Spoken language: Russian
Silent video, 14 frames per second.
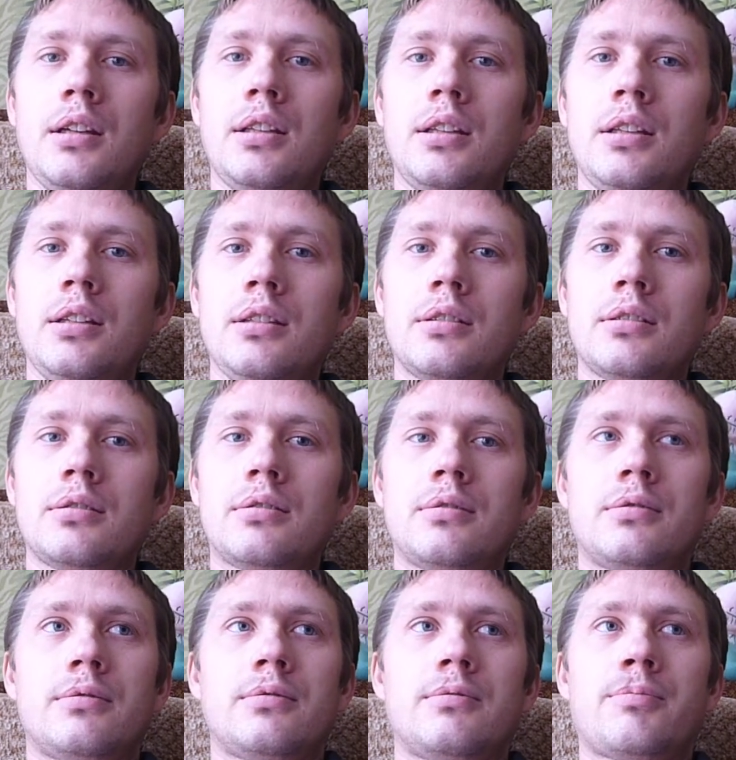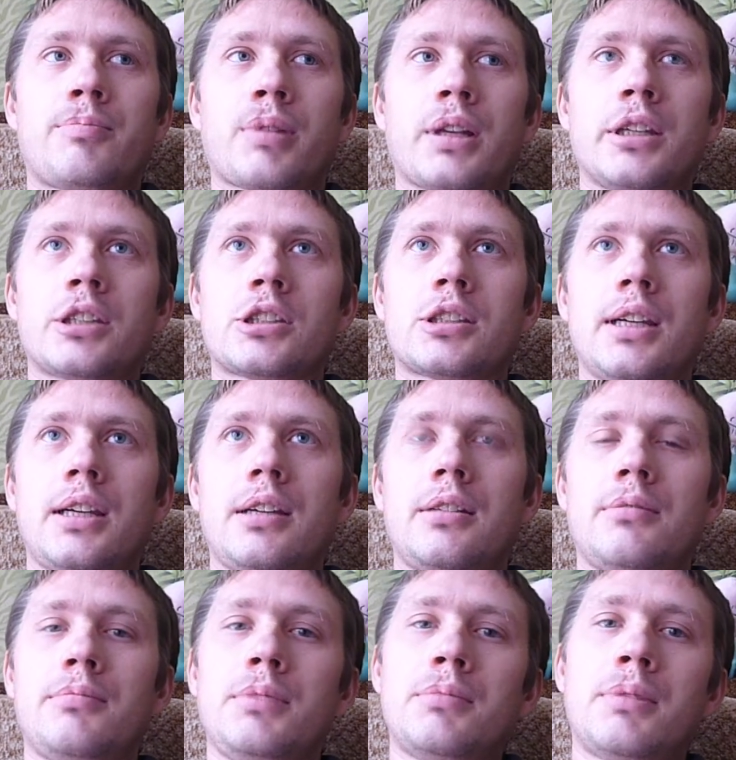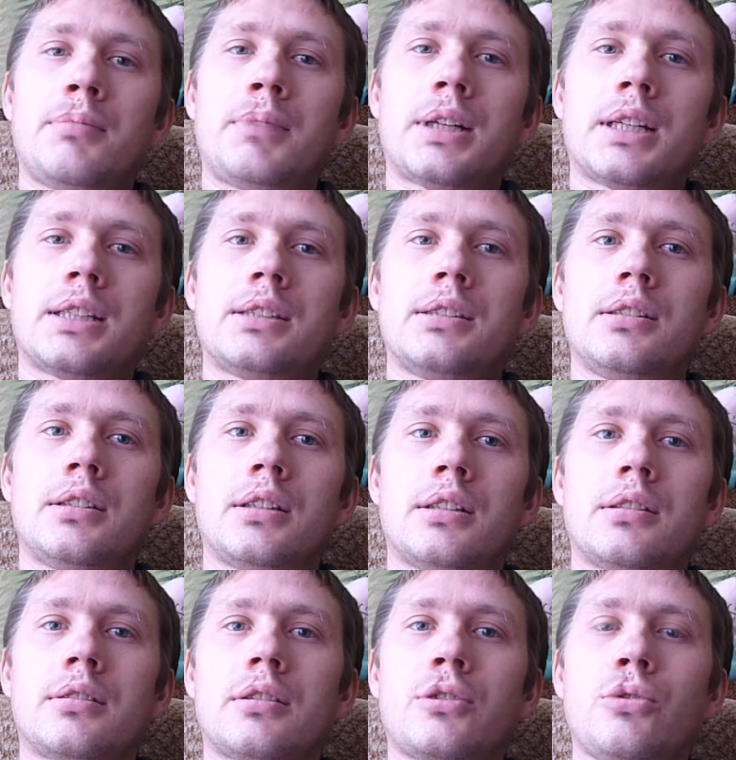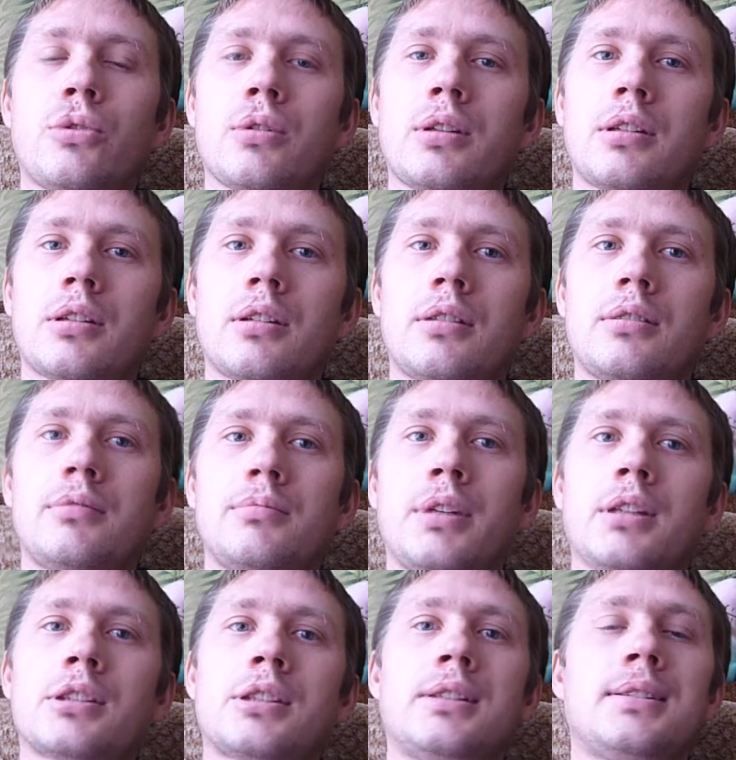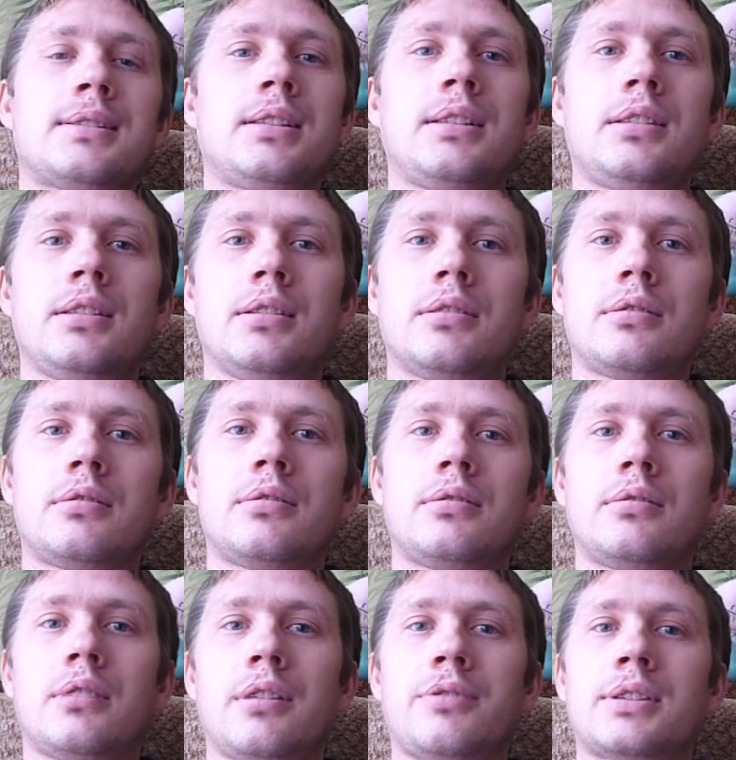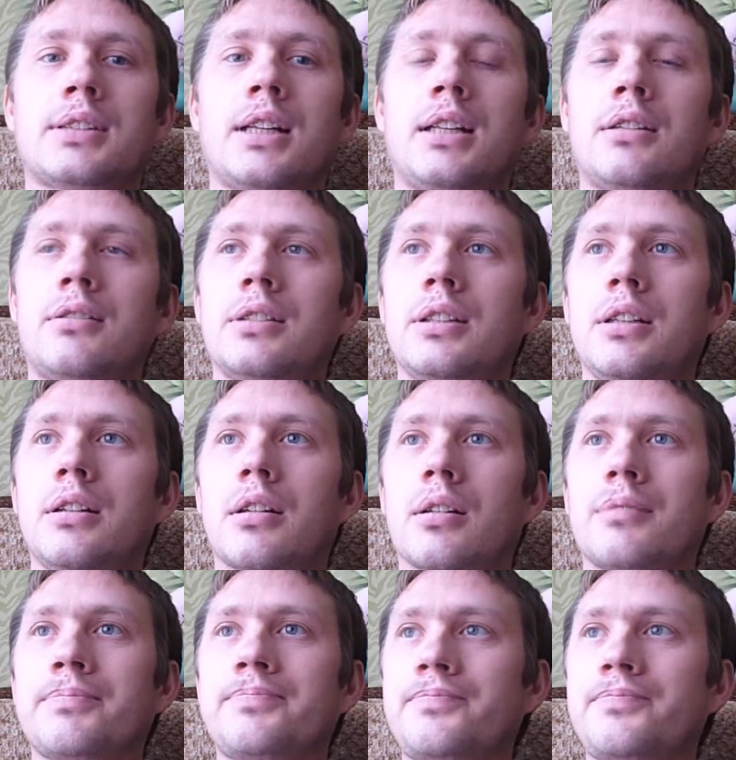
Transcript: И проезжая мимо магазина Керфера, мы решили зайти, официального дилера.